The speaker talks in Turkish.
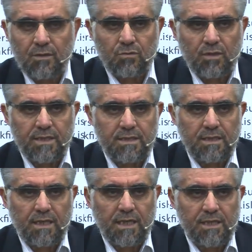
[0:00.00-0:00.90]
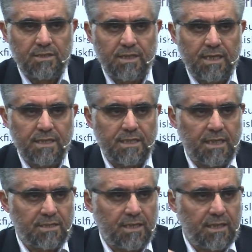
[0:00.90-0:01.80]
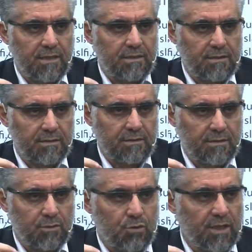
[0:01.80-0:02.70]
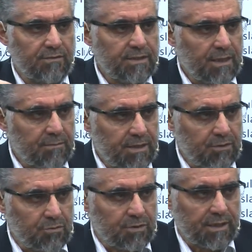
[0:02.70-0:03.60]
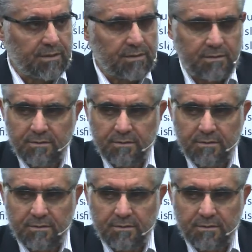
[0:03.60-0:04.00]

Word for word: Dolayısıyla elçilere sadece görevi tebliğ düşer.